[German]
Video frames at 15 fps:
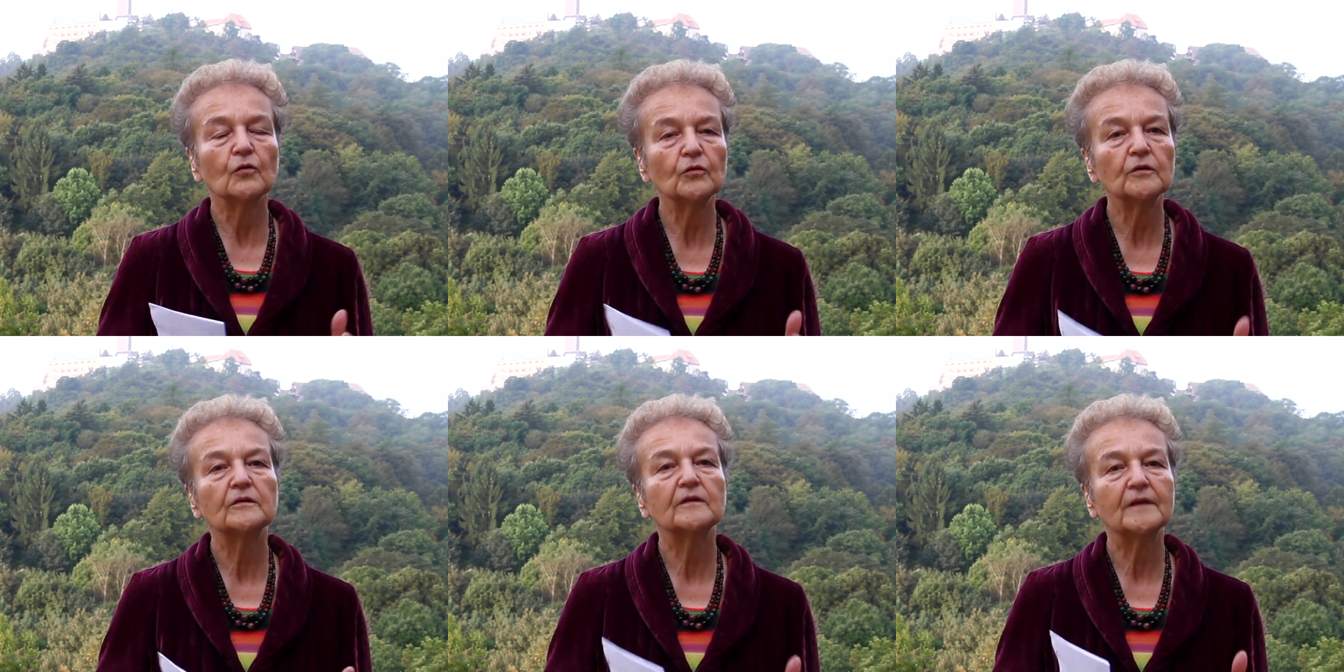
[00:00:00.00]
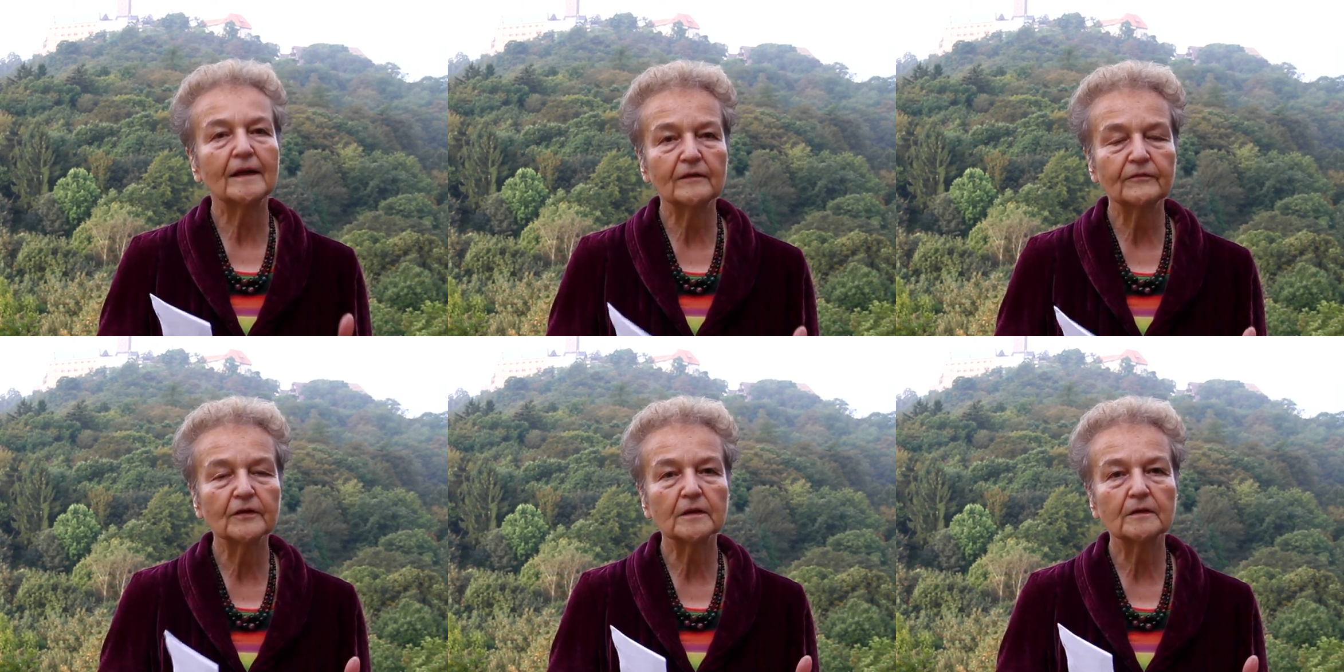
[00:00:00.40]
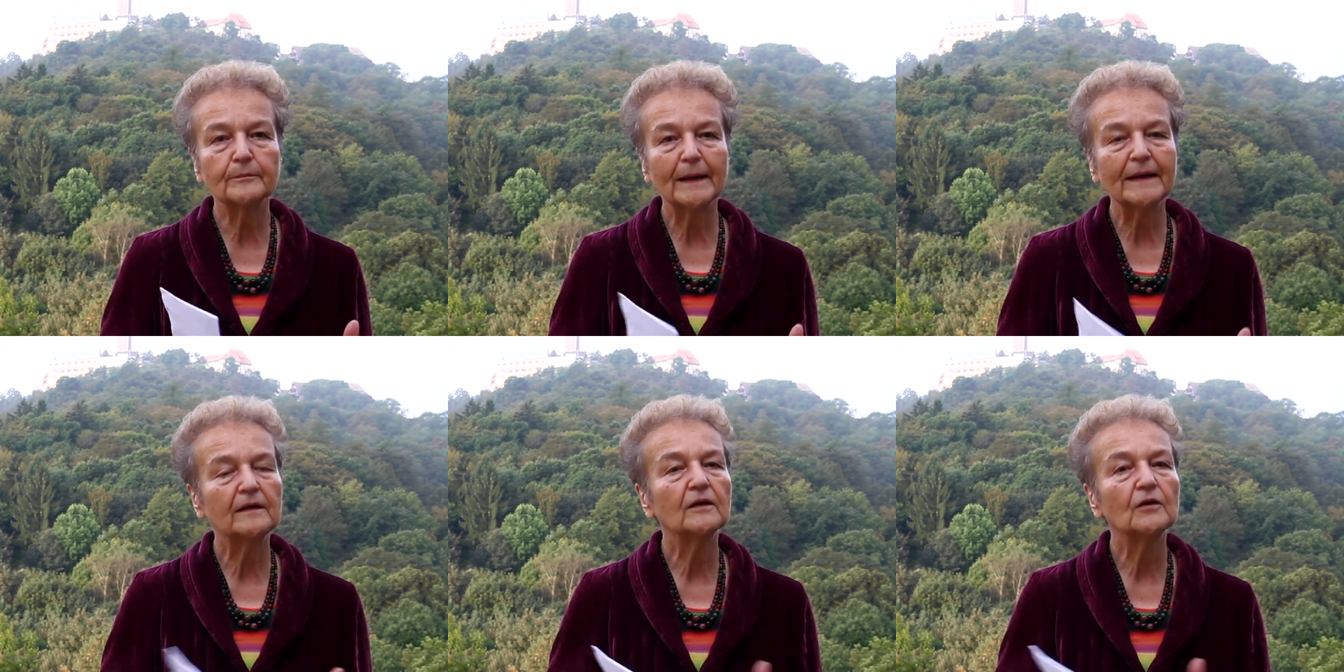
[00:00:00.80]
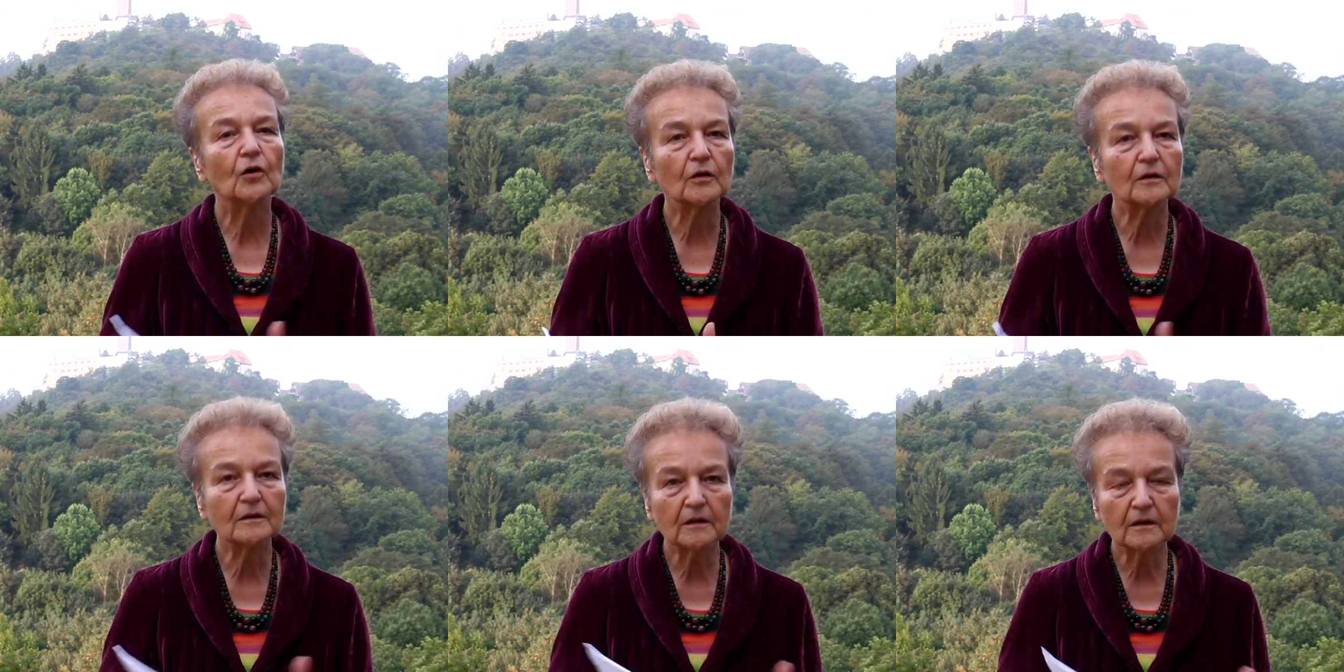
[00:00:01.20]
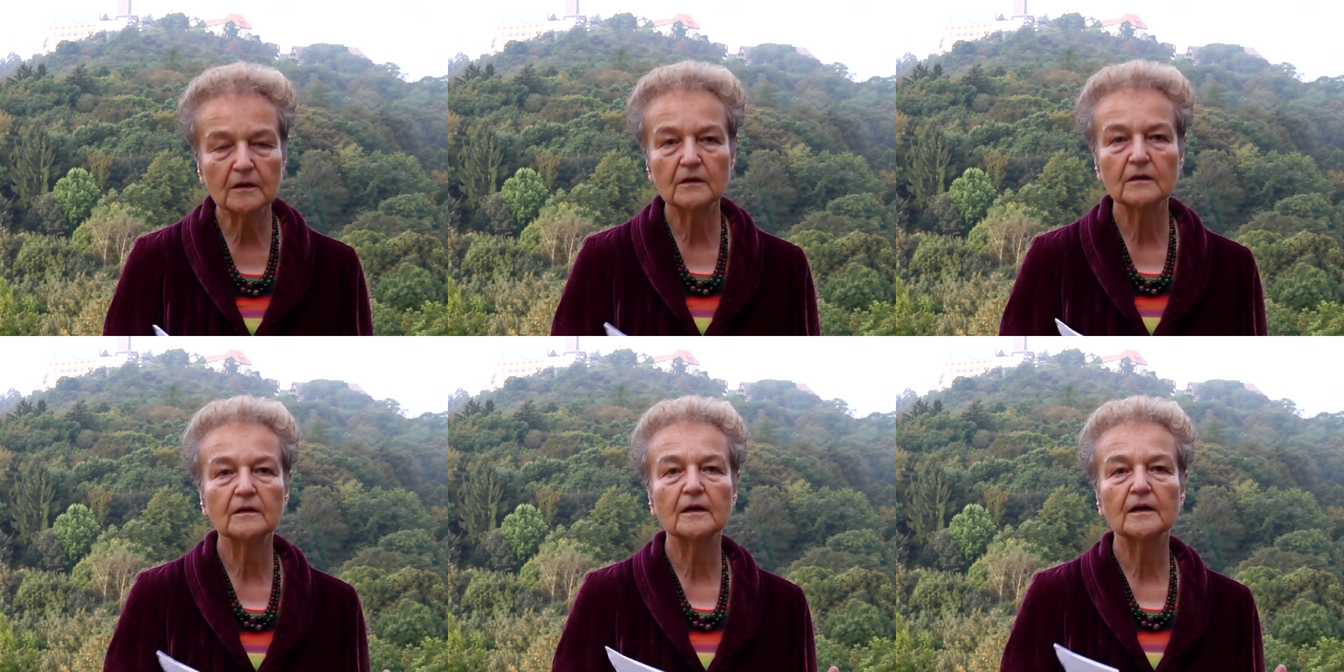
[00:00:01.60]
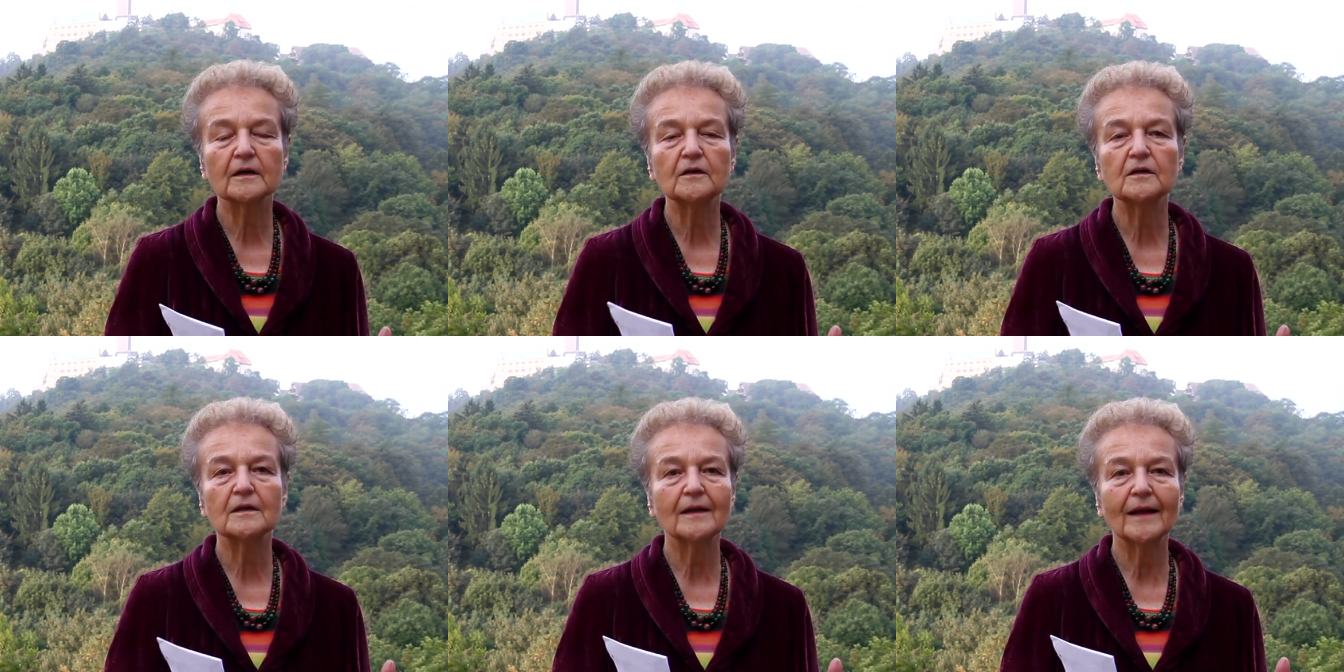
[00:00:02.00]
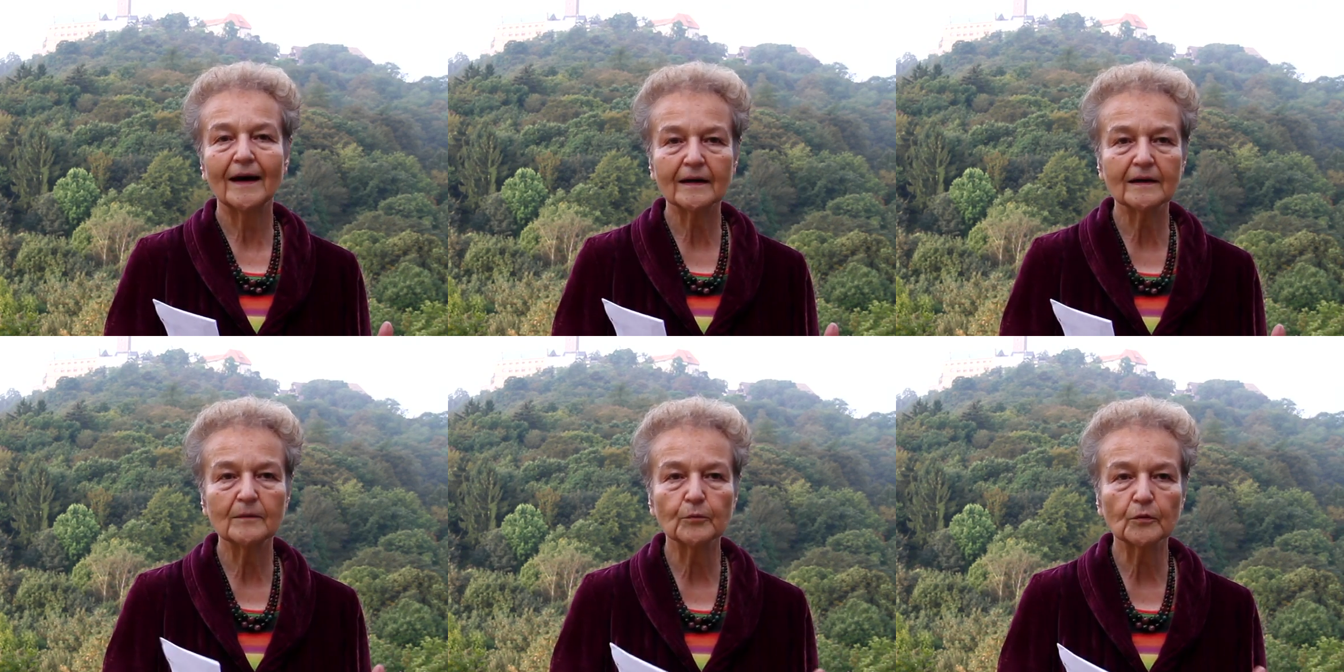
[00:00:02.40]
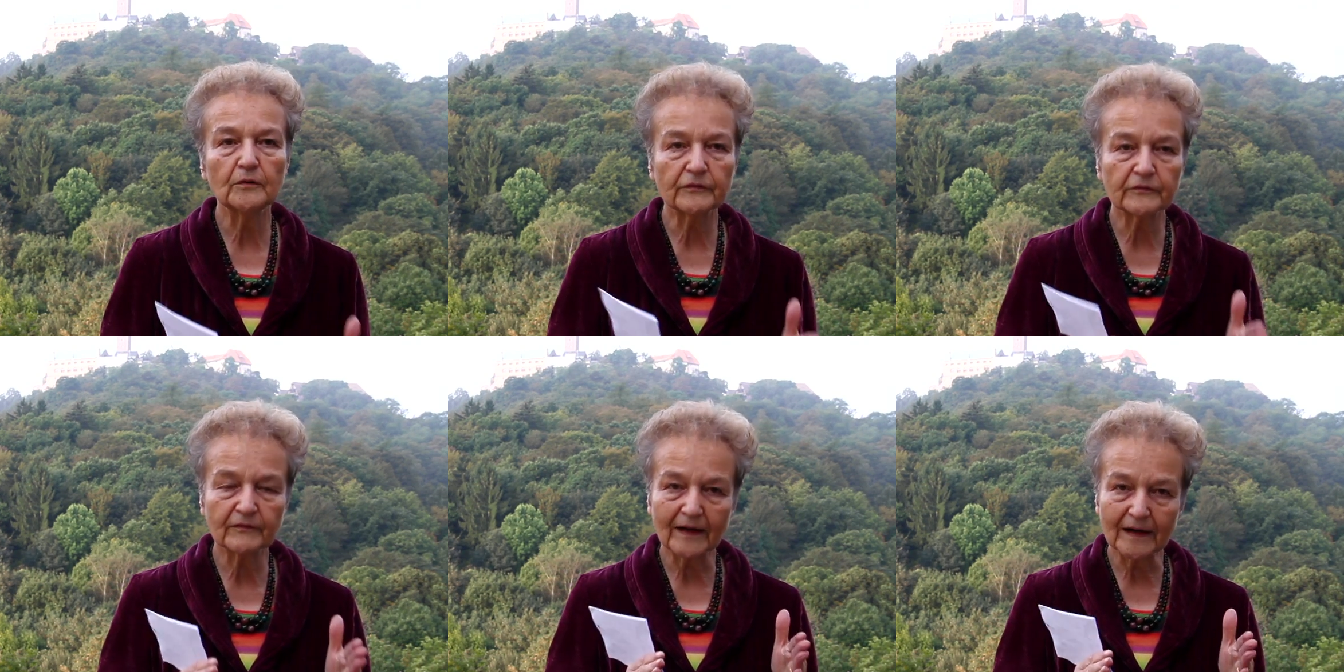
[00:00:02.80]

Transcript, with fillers: Und dann wird bei den ordentlichen Gerichten nachgeprüft,